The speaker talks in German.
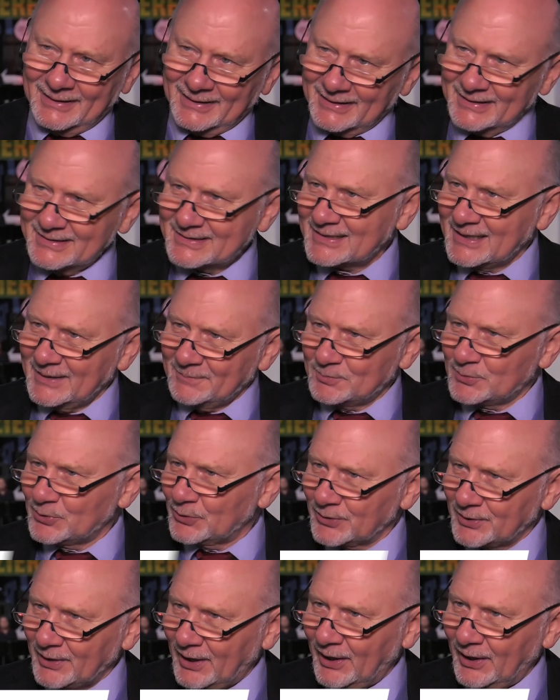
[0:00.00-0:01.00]
Es gibt
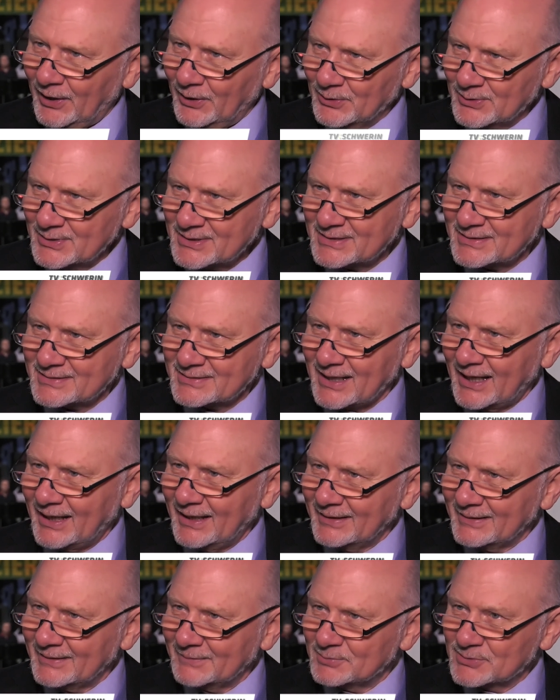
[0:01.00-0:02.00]
durchaus
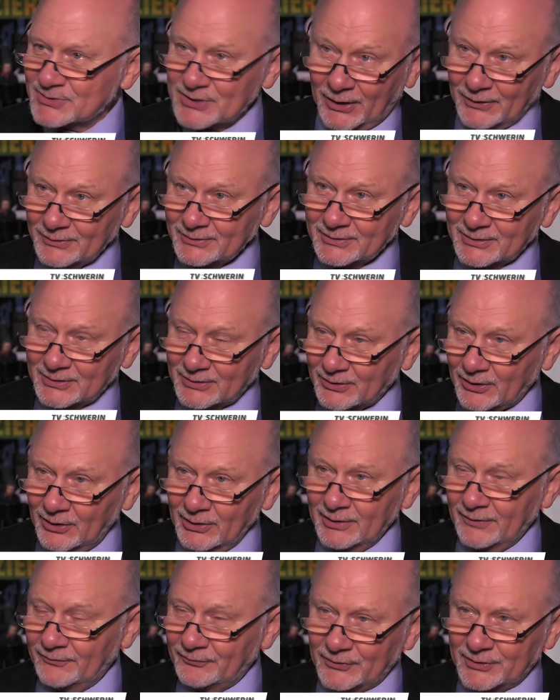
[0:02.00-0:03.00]
eine besondere
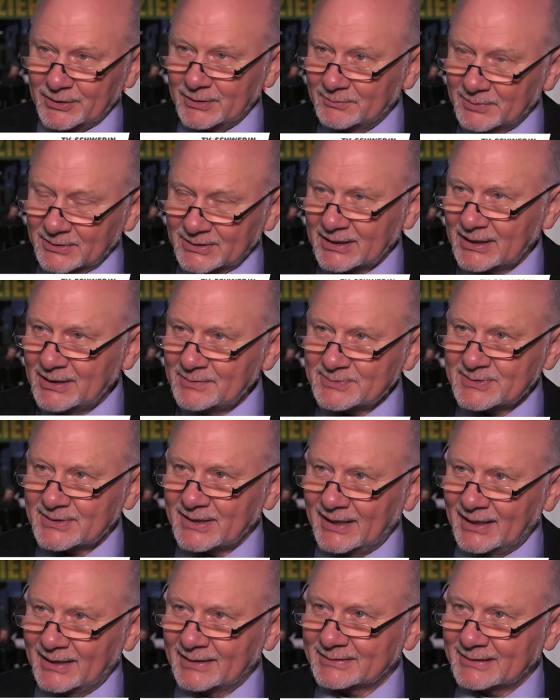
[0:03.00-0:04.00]
Rolle für den
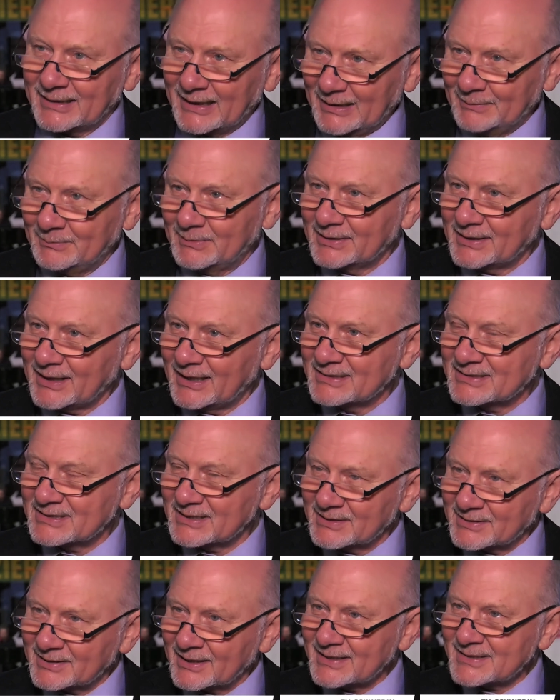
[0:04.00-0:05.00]
Betriebsrat, nämlich als
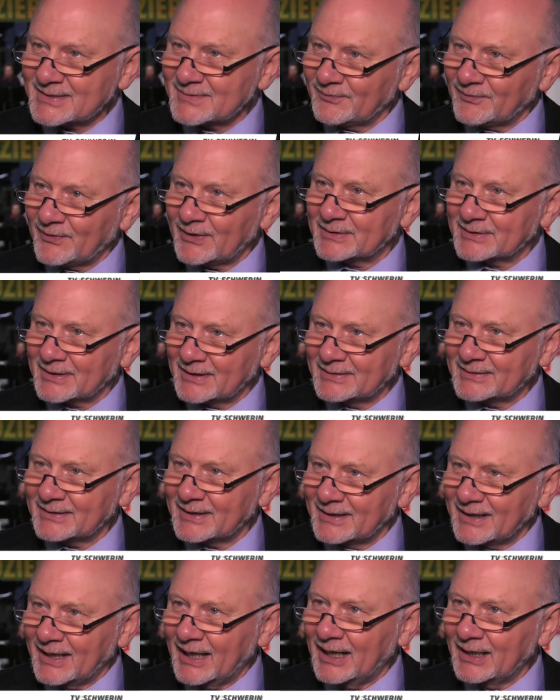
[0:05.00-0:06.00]

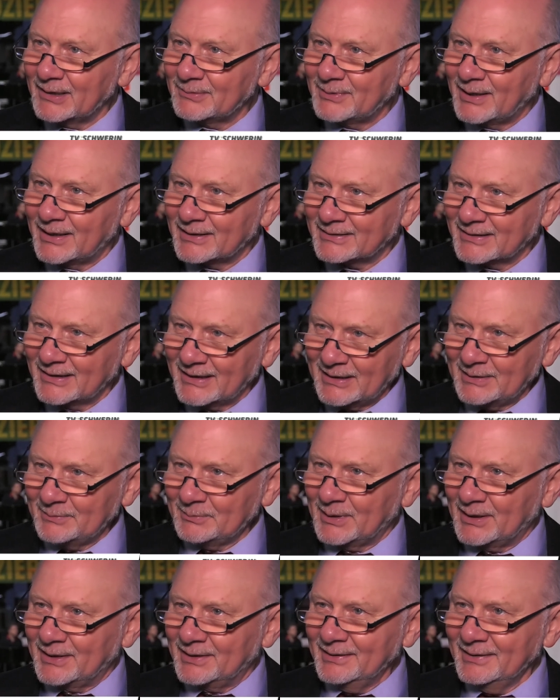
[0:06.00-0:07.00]
Interessenvertreter der
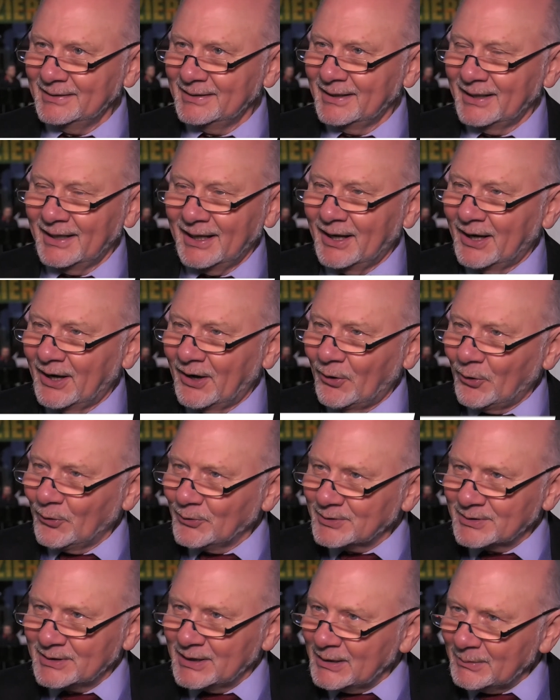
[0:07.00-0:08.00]
Arbeitnehmer.
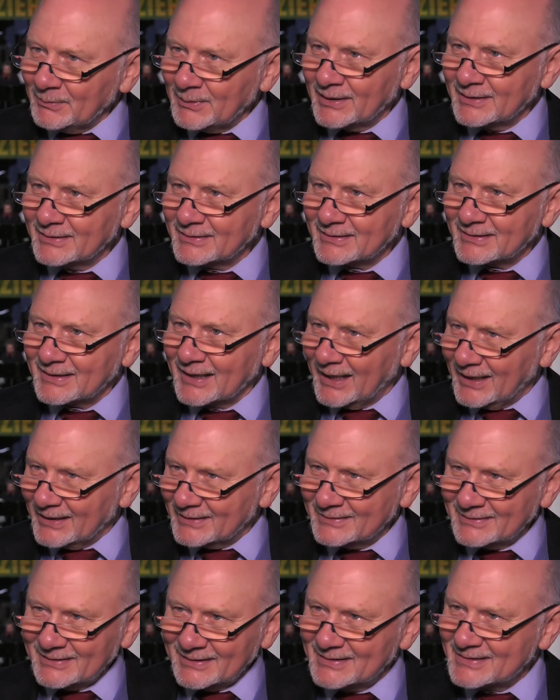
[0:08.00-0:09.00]
Und niemand
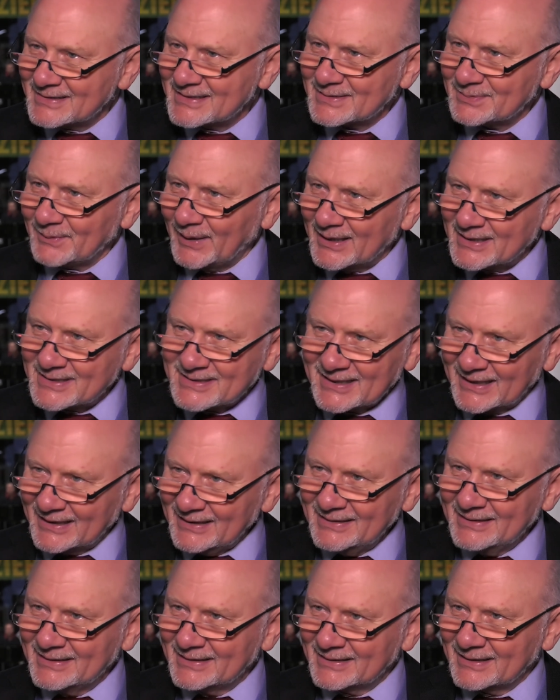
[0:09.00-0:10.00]
kann zwei
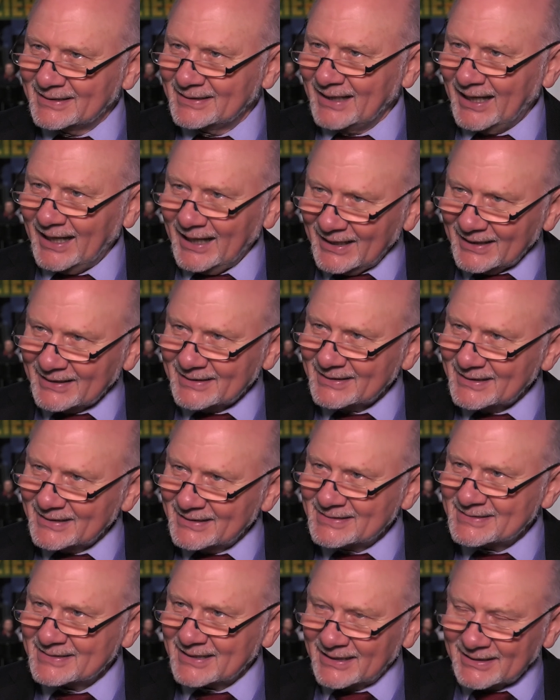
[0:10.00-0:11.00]
Seelen ach
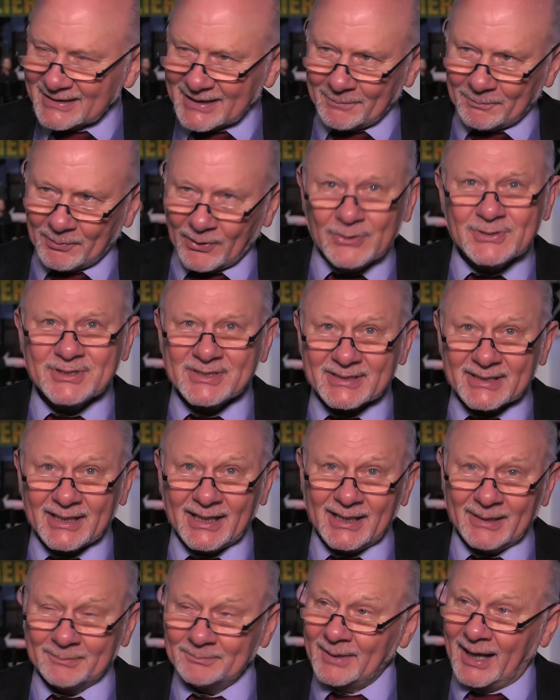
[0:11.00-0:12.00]
in seiner Brust
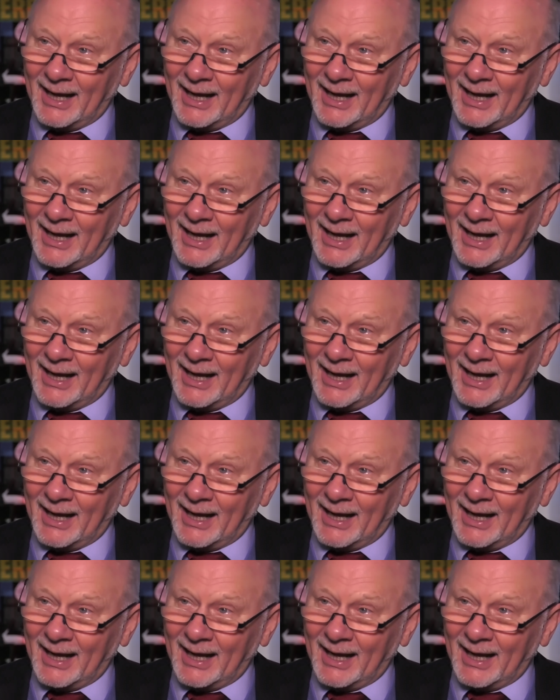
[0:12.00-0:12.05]
haben.